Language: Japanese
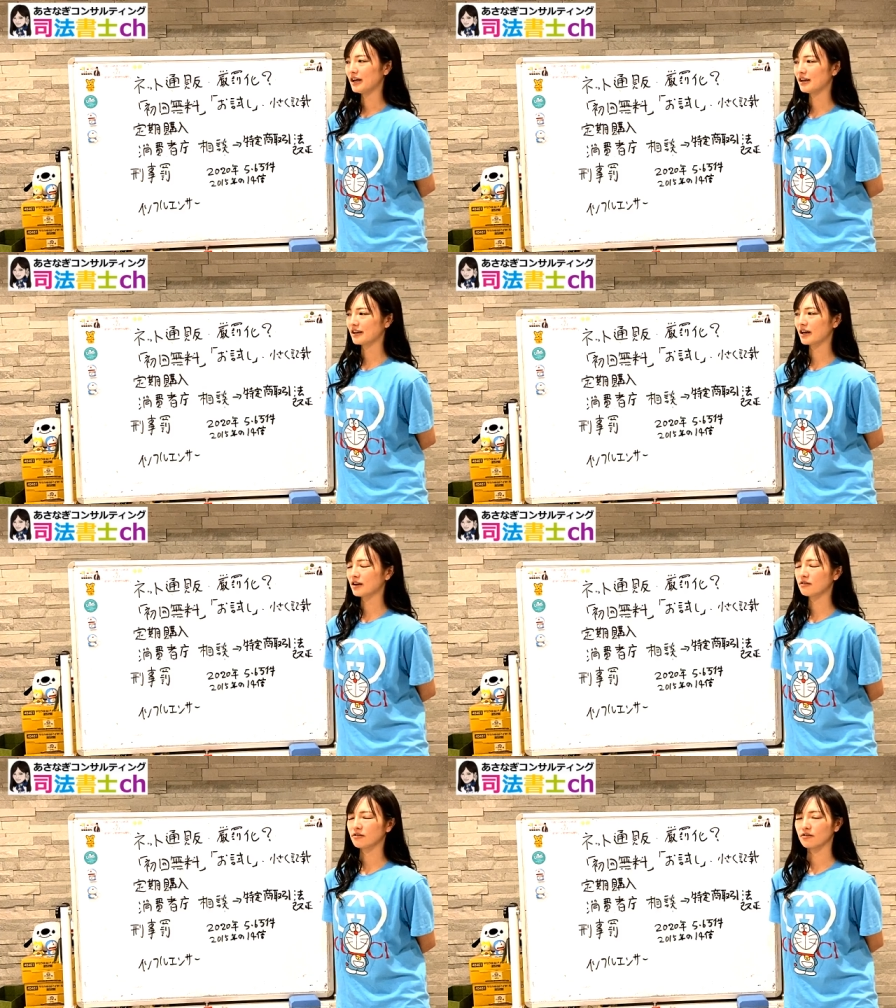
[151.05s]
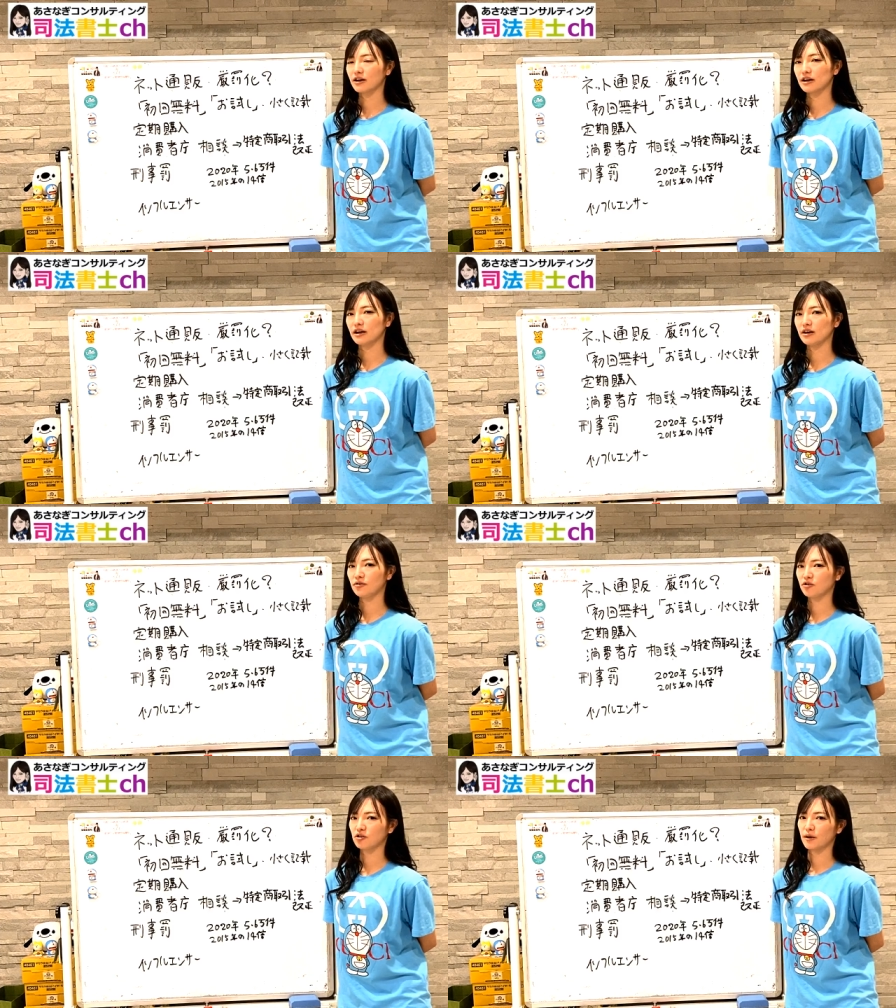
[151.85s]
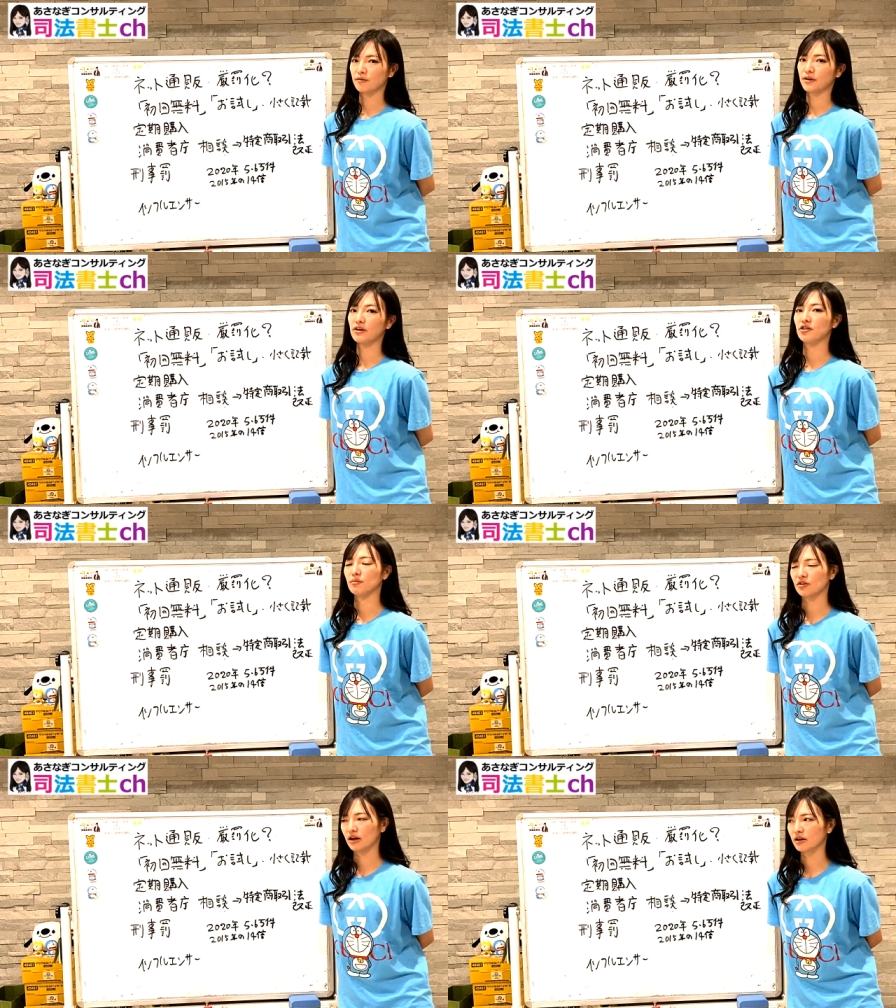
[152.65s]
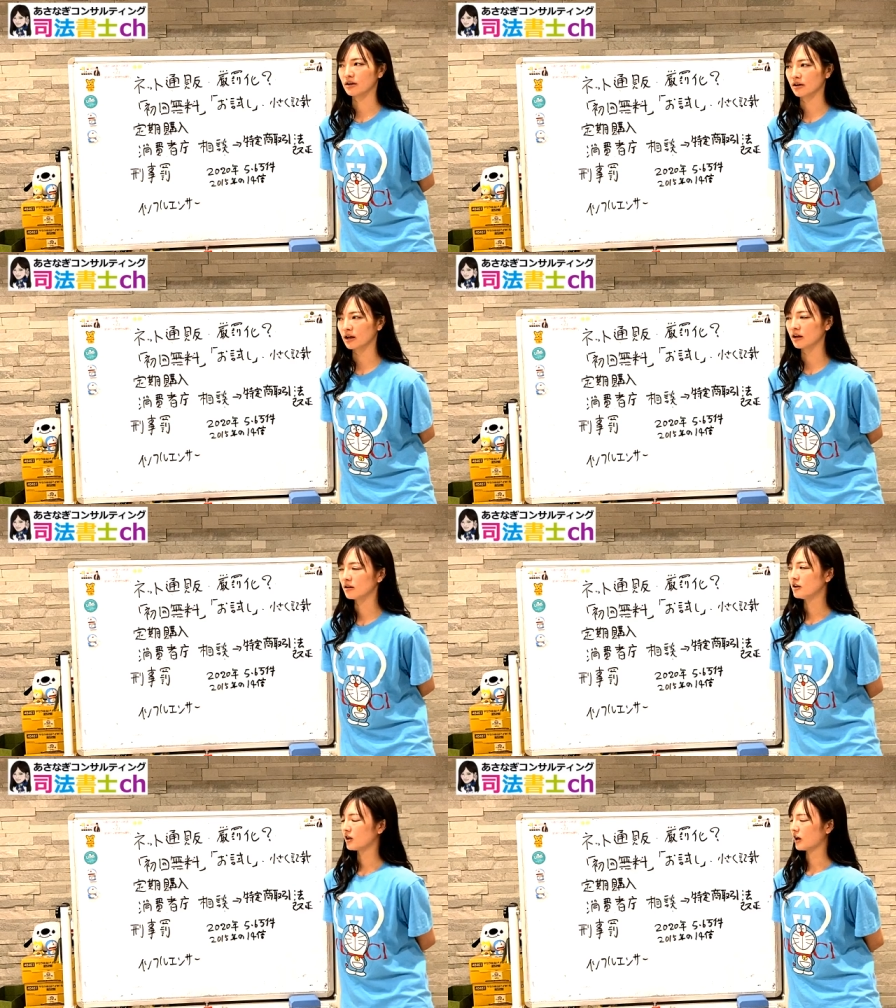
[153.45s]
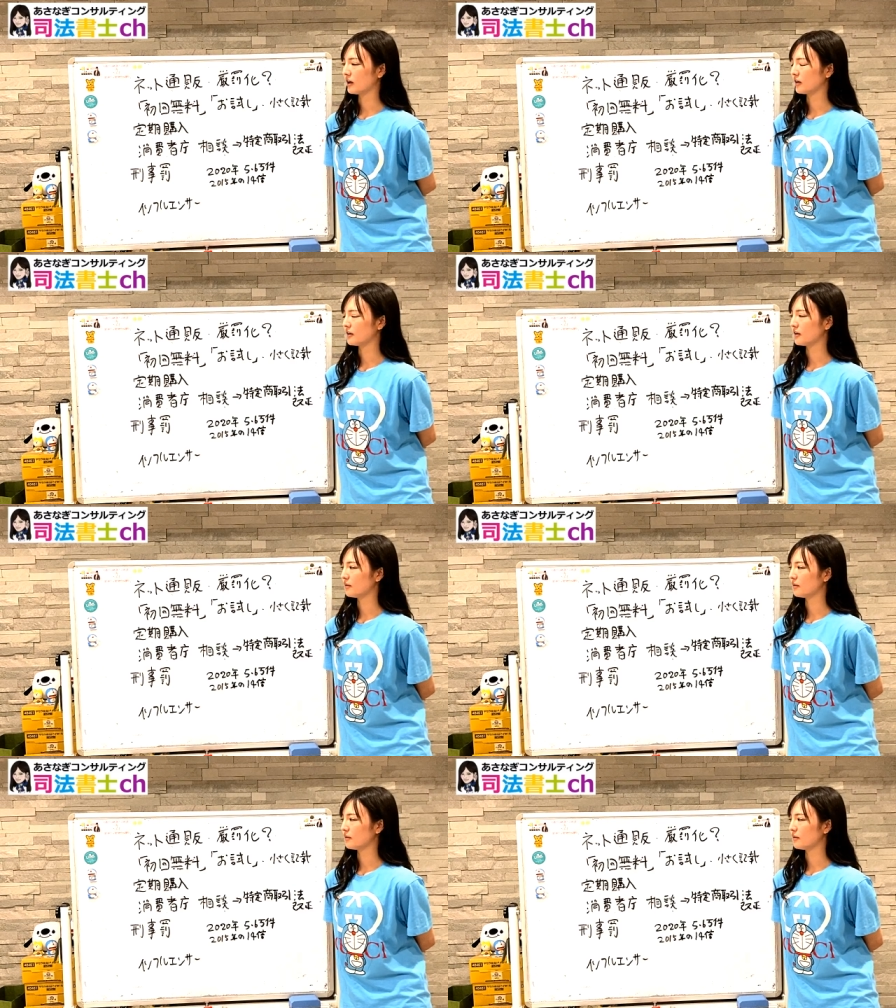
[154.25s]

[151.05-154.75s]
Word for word: え最近でいうとね、え YouTuber のテンチムさんが、えー